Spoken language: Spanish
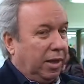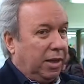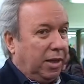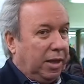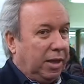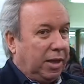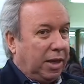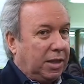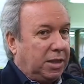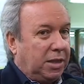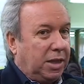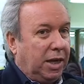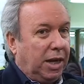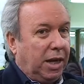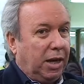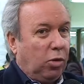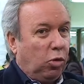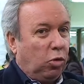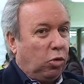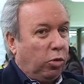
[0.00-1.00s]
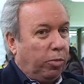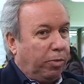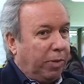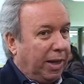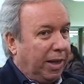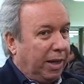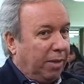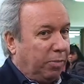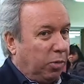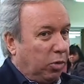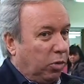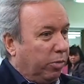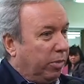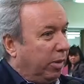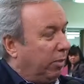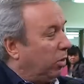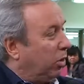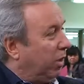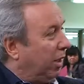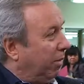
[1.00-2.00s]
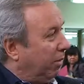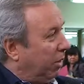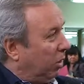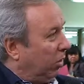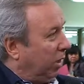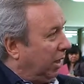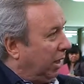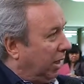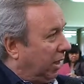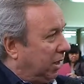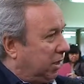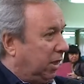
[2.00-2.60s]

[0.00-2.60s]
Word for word: y que sea ocupada por un miembro de la minoría.